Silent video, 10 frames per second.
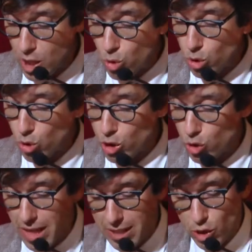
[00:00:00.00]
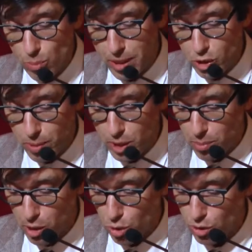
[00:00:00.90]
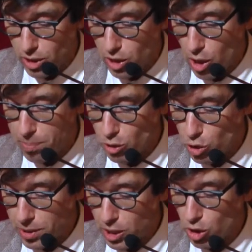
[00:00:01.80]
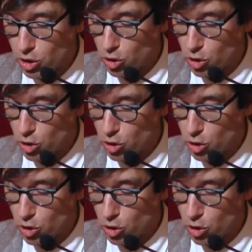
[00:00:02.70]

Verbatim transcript: Coordenou as Jornadas Europeias de Património do Conselho da Europa em 2002 e